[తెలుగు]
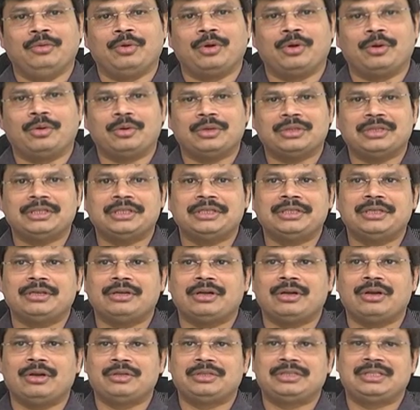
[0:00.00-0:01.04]
ఒక కొత్త
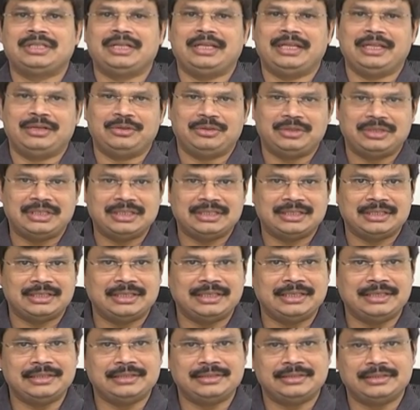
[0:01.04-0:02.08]
జనర్లో నేను చేసిన
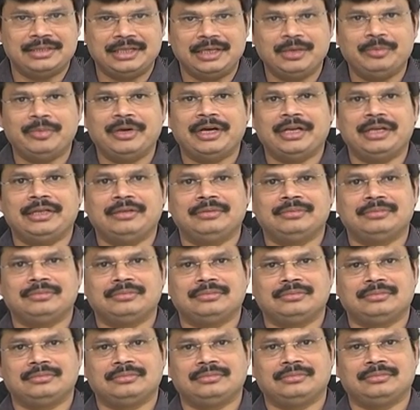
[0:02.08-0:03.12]
ఈ సినిమాని
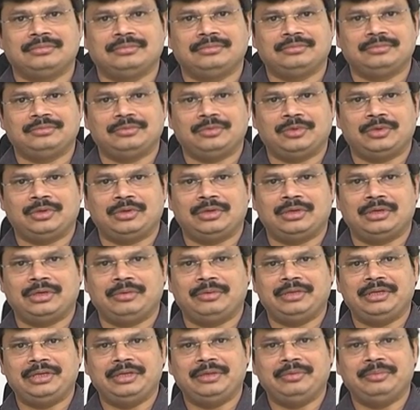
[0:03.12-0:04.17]
ఒక
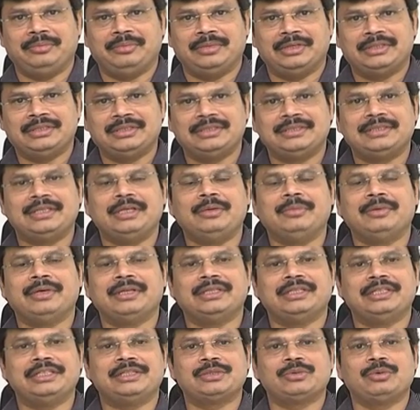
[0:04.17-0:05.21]
ఈ మంచి
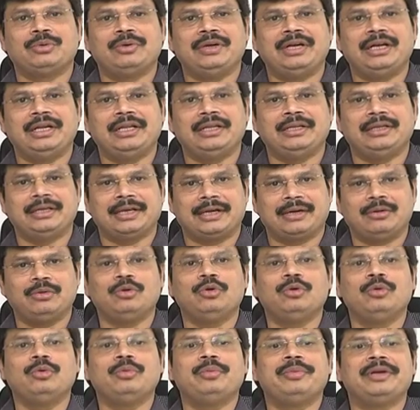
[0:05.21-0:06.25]
సినిమాని తీసుకుని వెళ్ళి ఎక్కడో
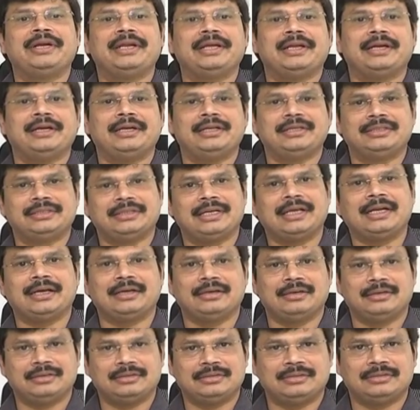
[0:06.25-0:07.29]
పెట్టారండి చాలా
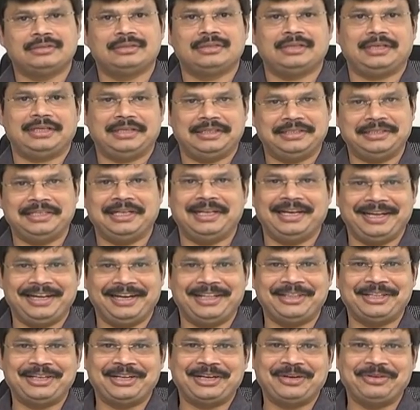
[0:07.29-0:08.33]
చాలా చాలా
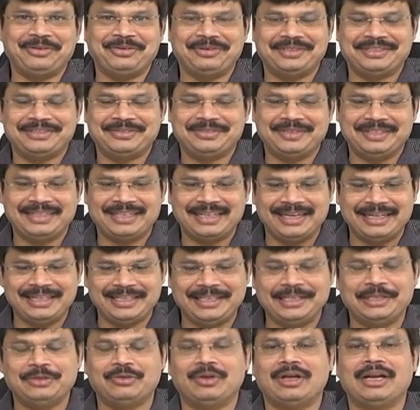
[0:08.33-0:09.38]
ఆనందకరమైన విషయం ఎందుకంటే
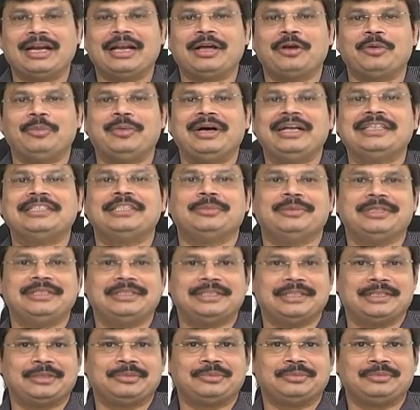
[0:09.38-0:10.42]
దీని ద్వారా నాకు బాధ్యత
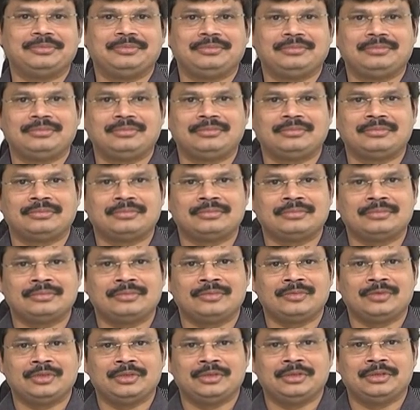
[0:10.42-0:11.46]
పెంచారు
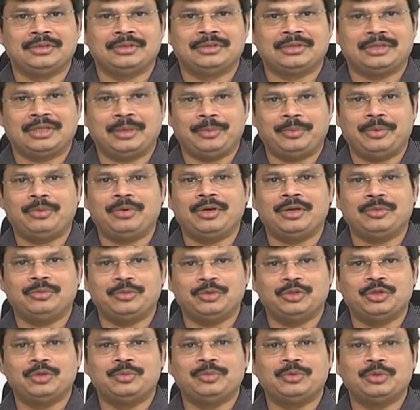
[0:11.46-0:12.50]
తప్పకుండా
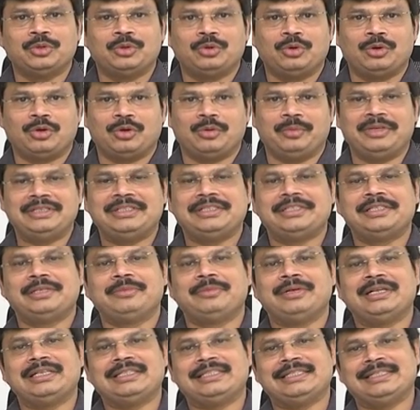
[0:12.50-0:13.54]
ముందు ముందు కూడా ఒక మంచి
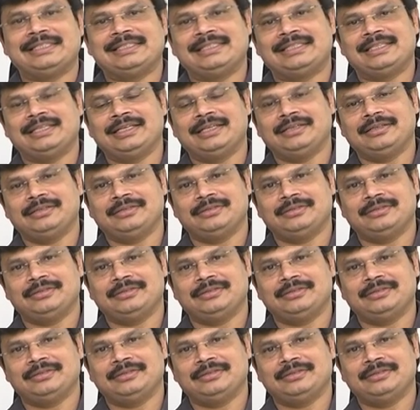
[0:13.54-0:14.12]
సినిమాలు చేస్తే